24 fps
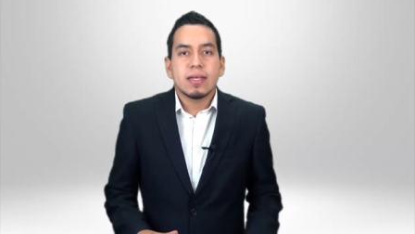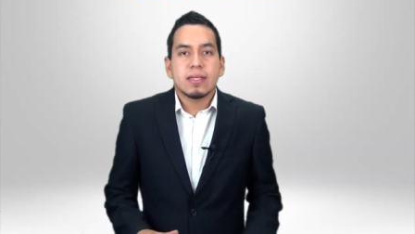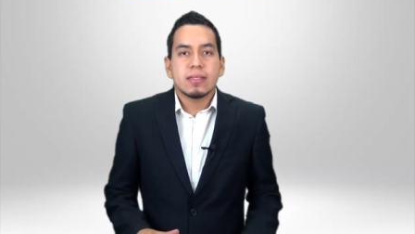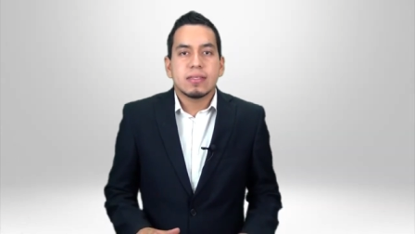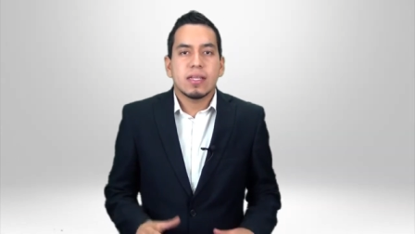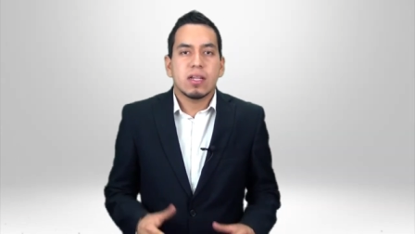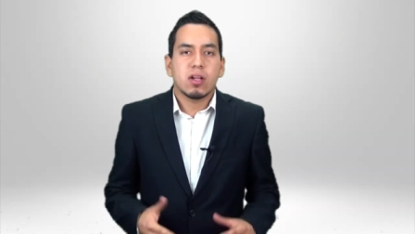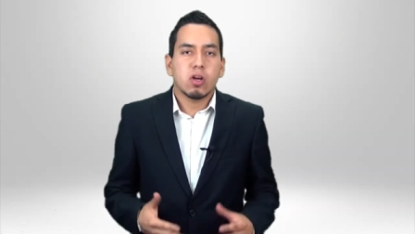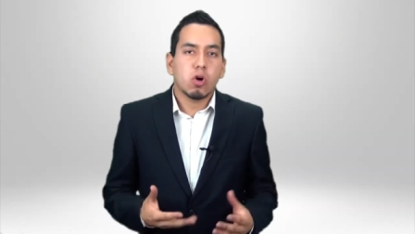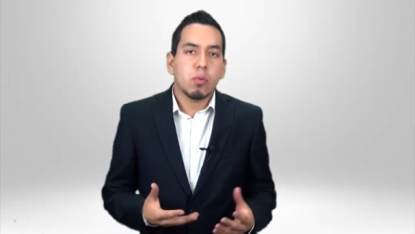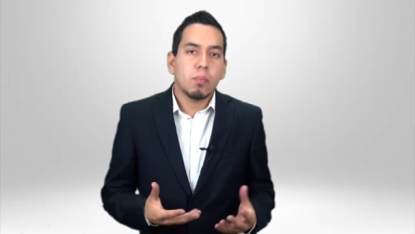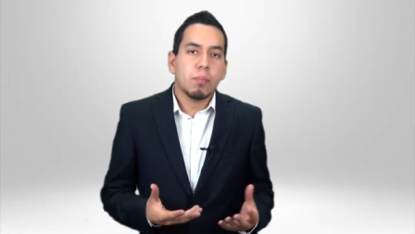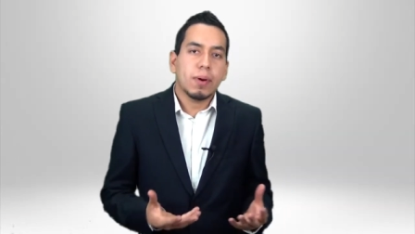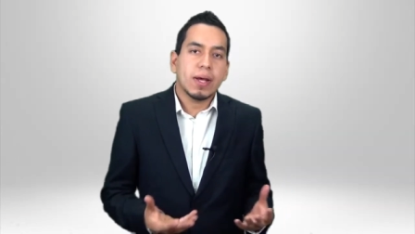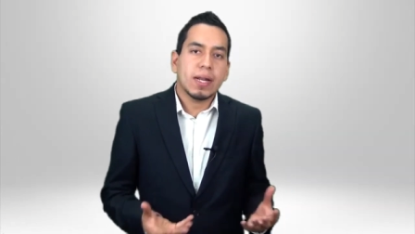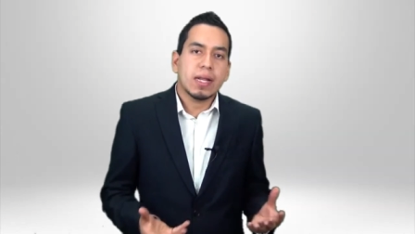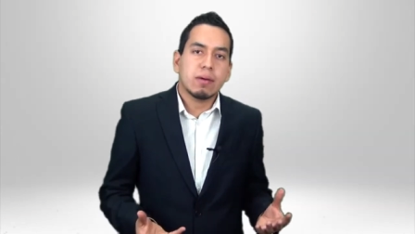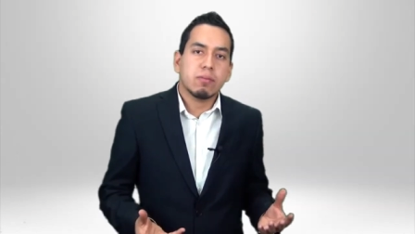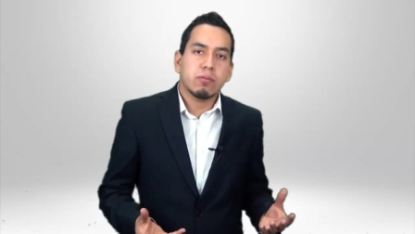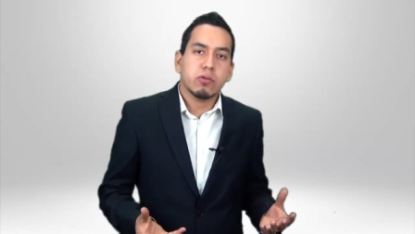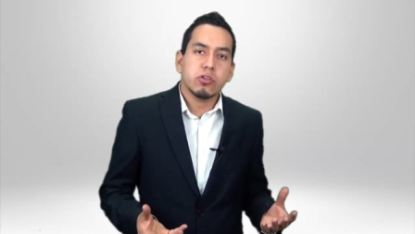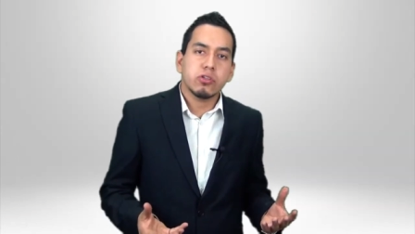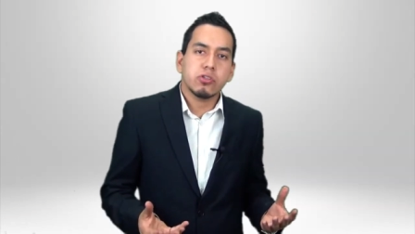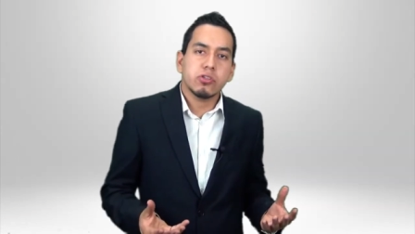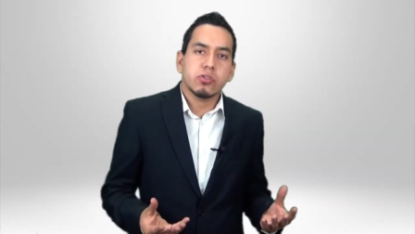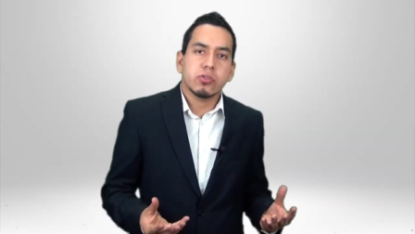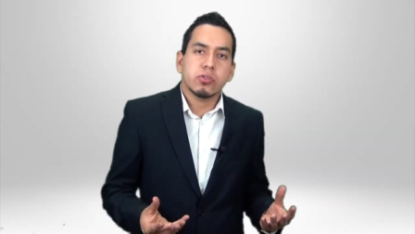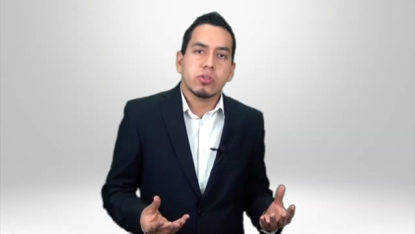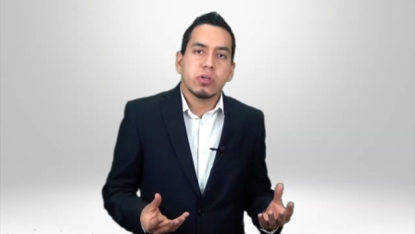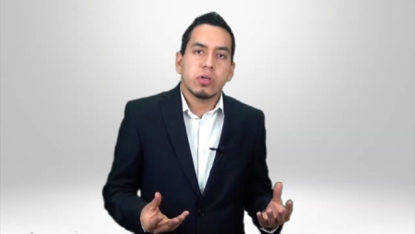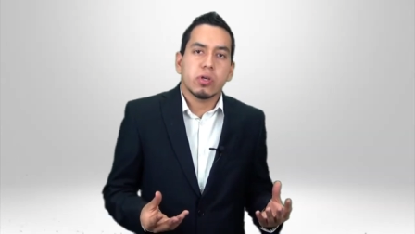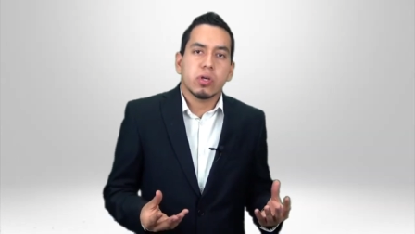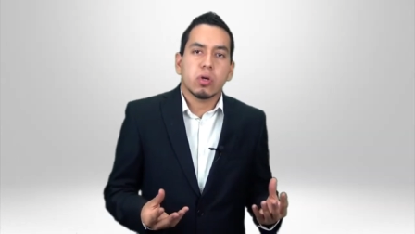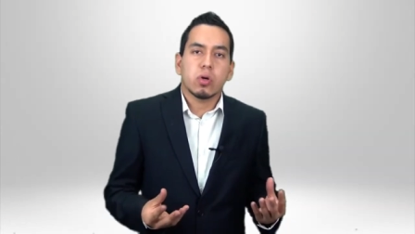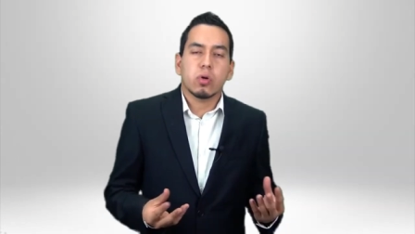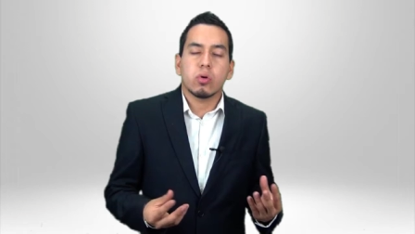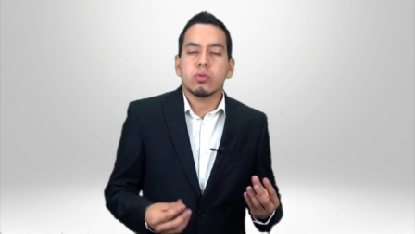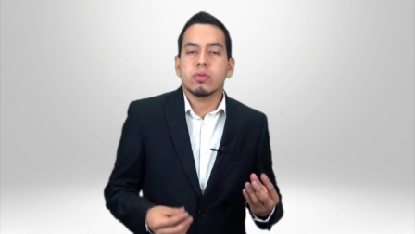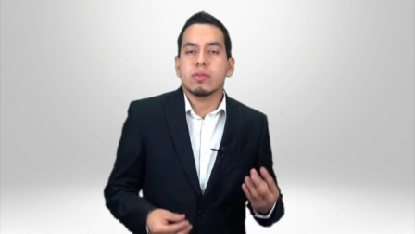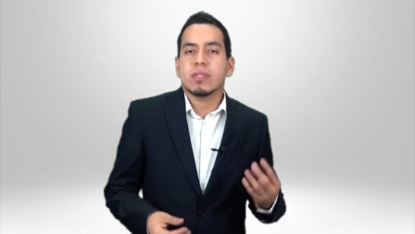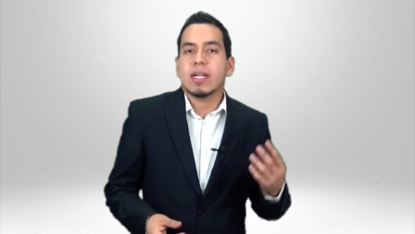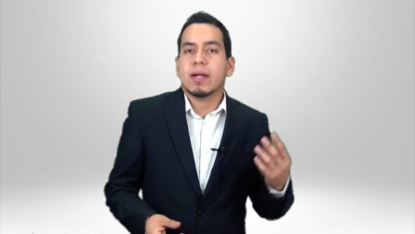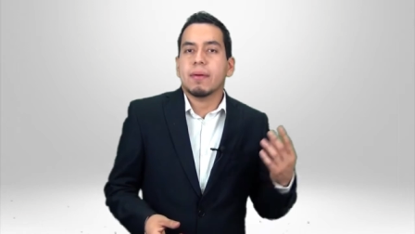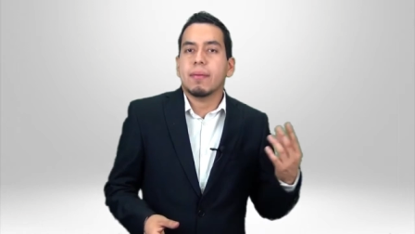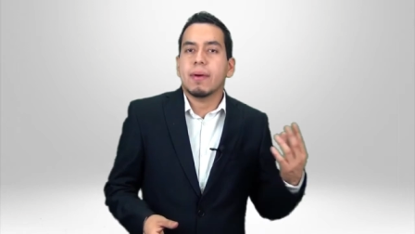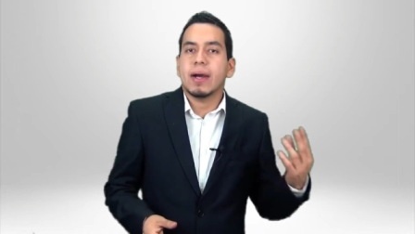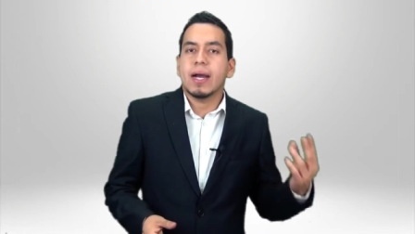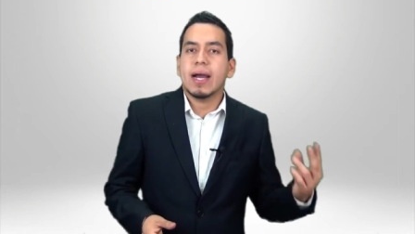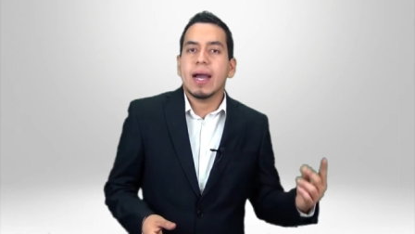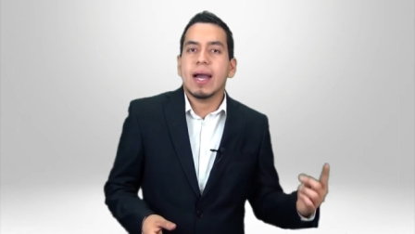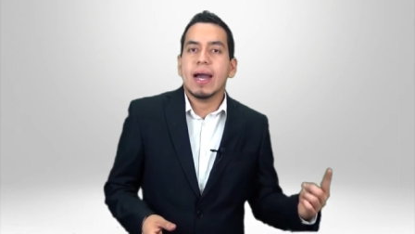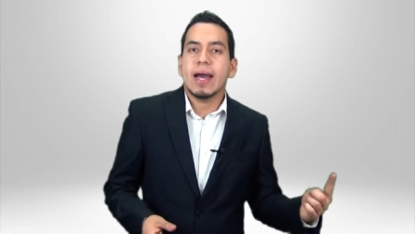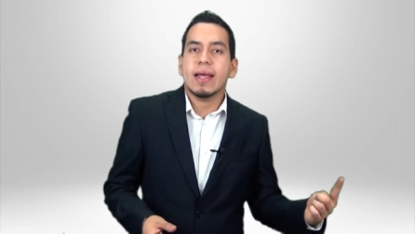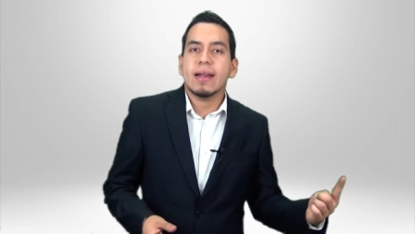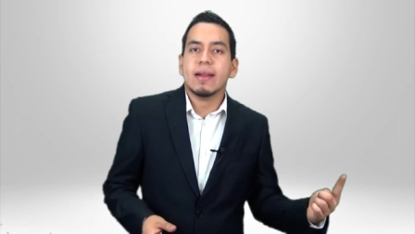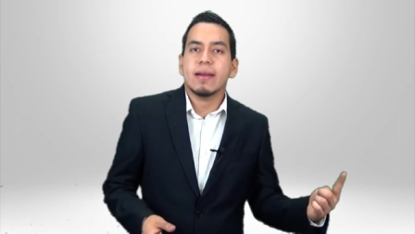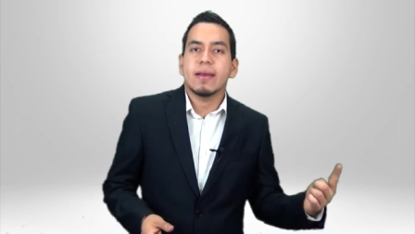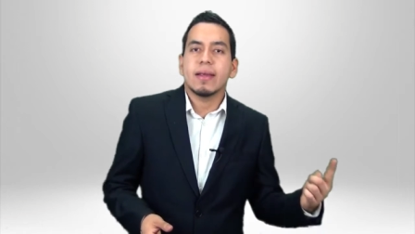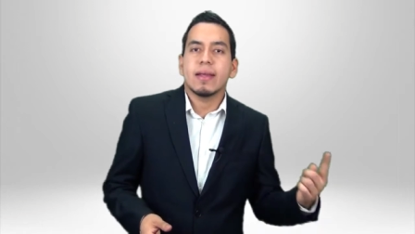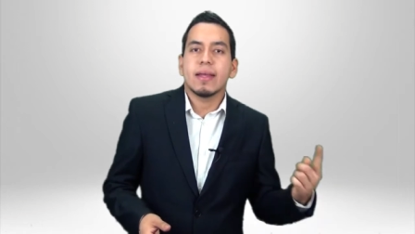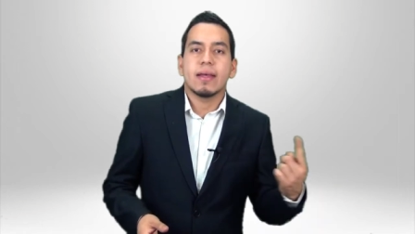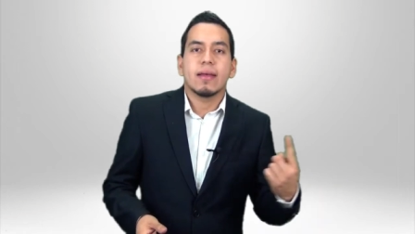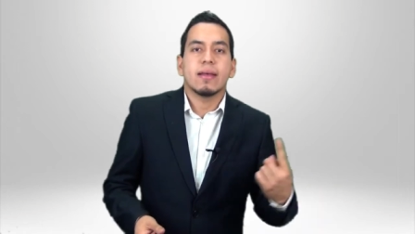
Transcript: si lo comparamos con trabajar